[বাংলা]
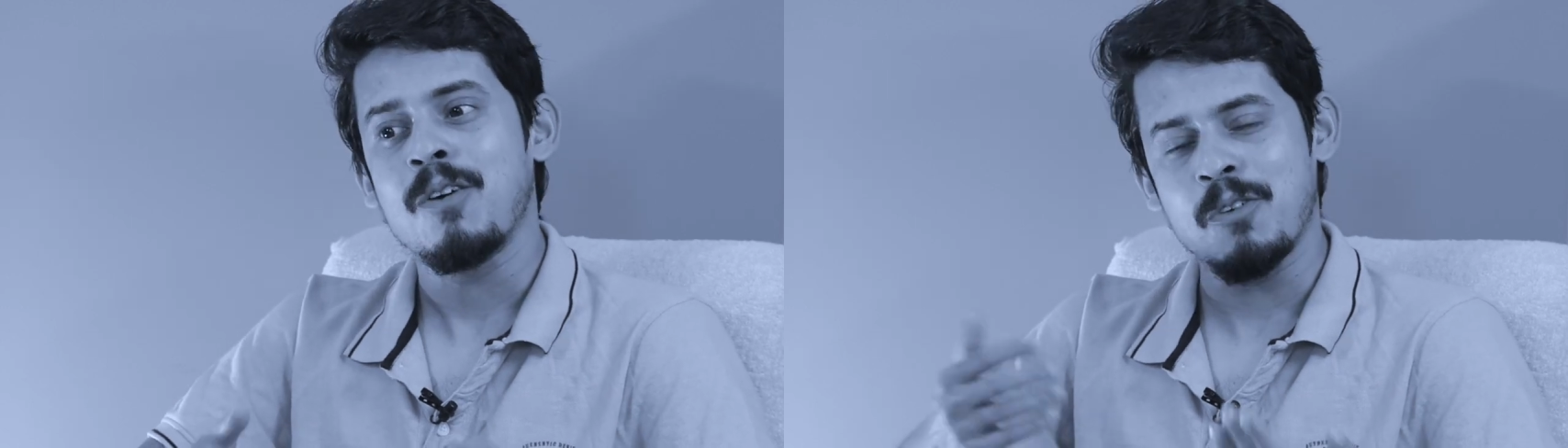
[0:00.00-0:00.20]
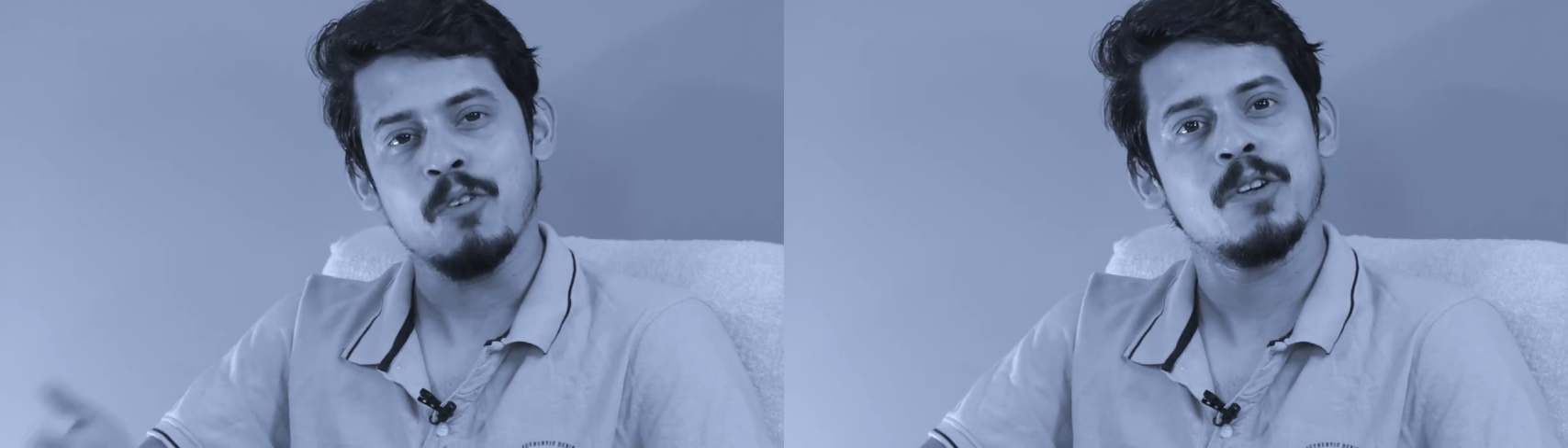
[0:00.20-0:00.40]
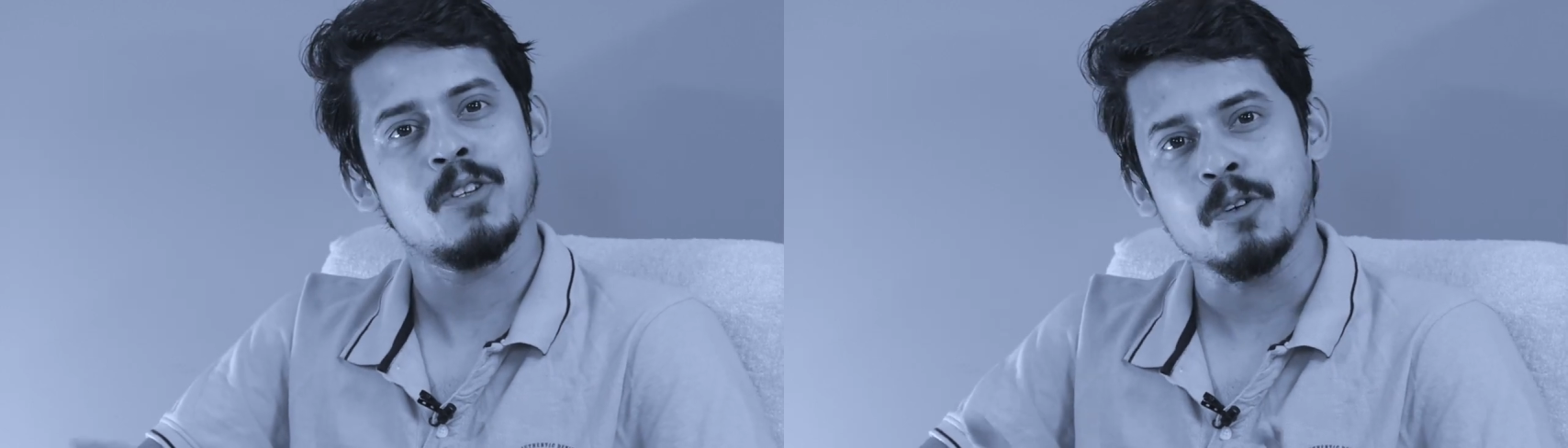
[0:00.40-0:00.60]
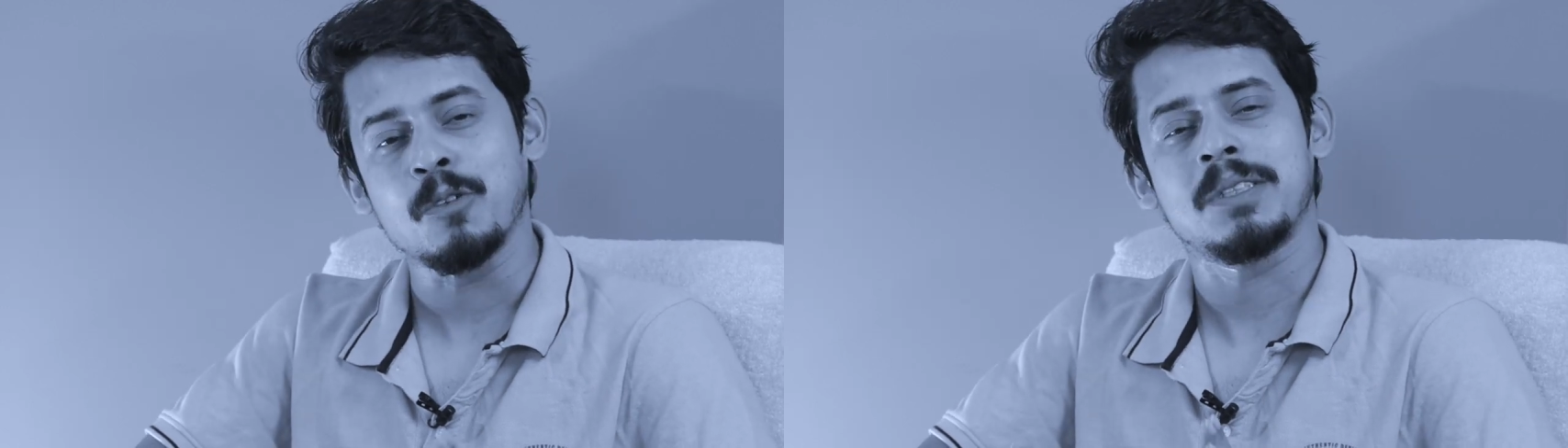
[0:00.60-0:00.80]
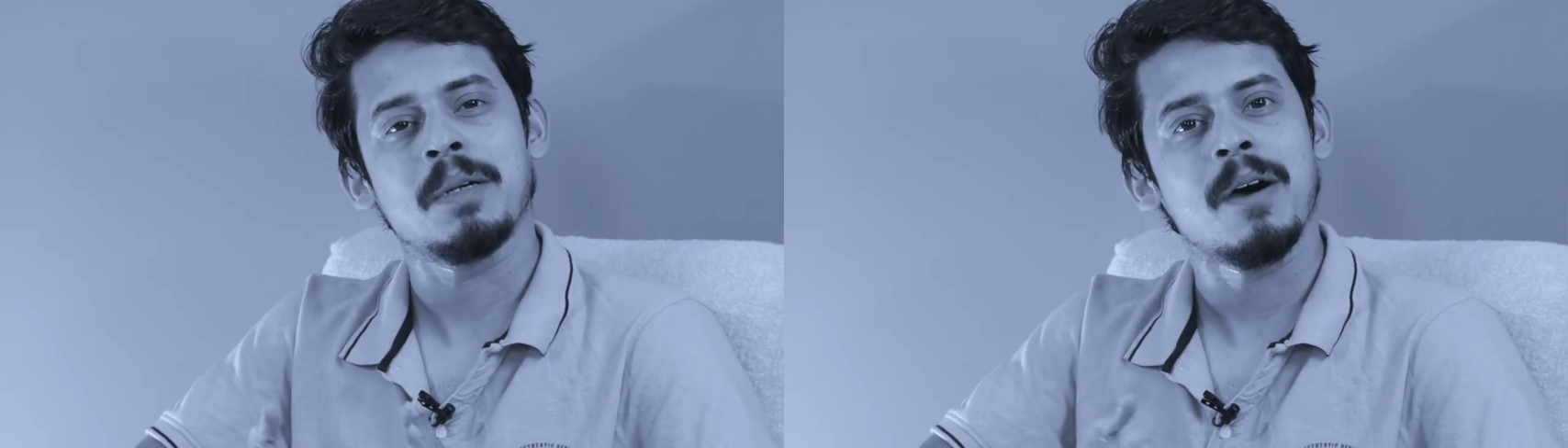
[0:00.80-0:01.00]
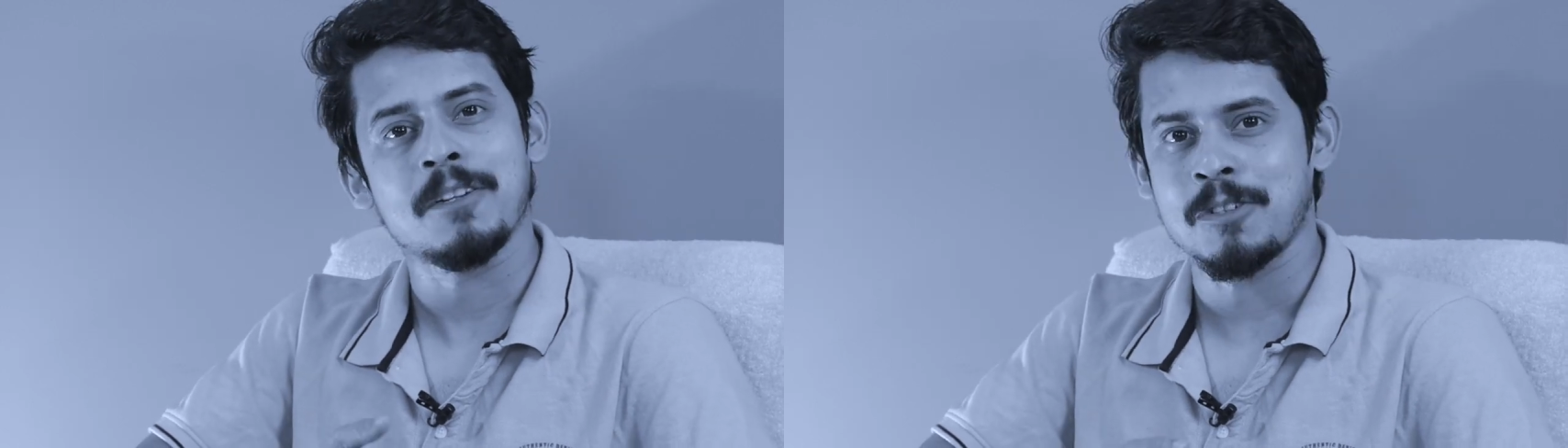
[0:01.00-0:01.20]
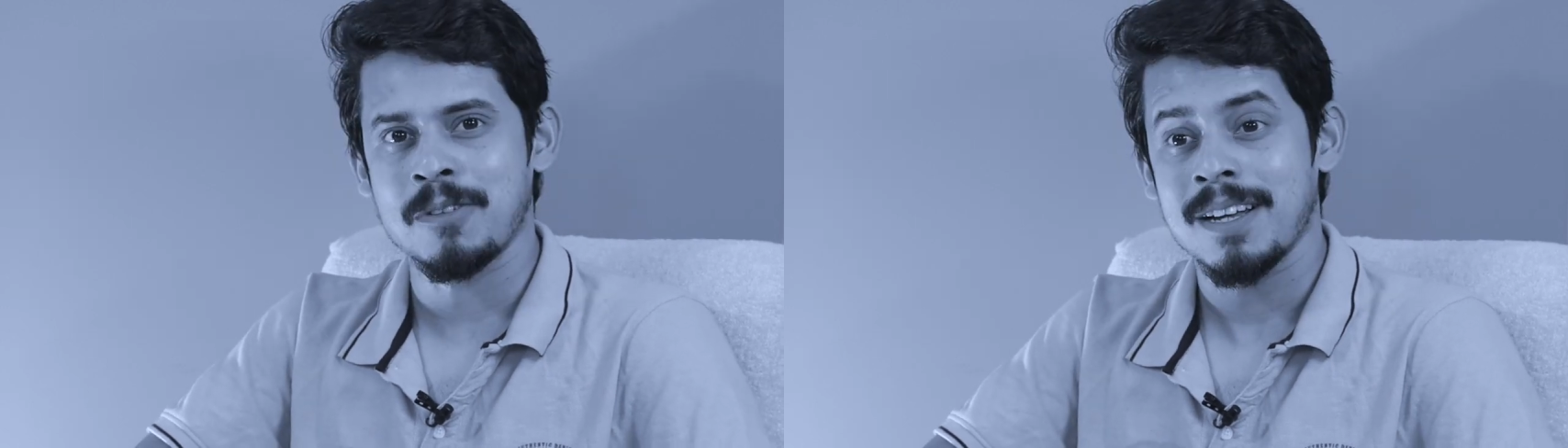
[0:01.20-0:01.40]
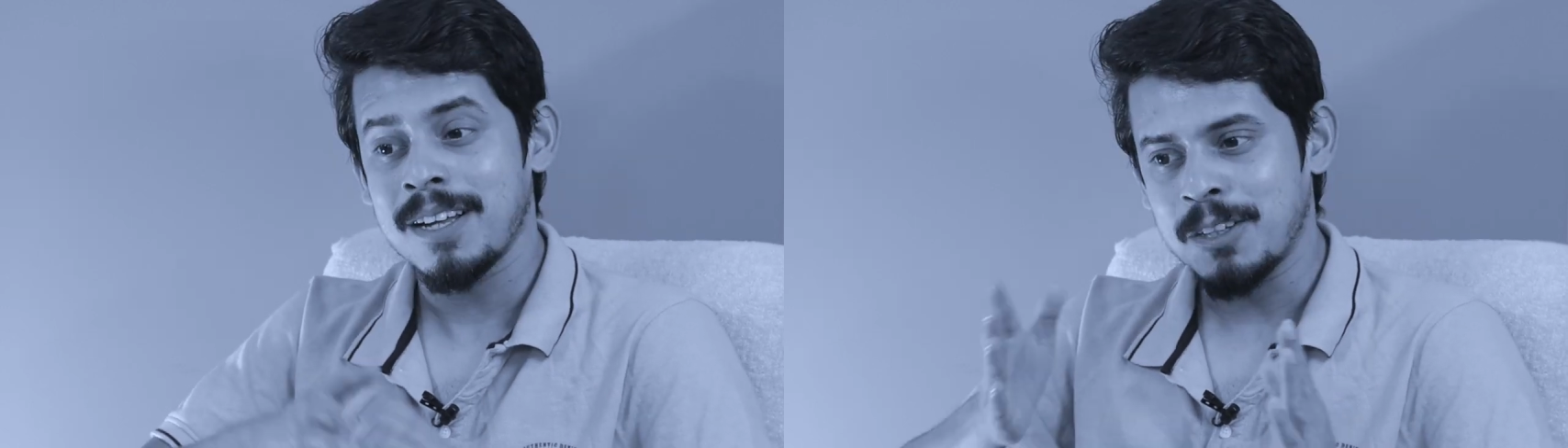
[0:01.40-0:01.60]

অন্য কিছু করতে পারছো না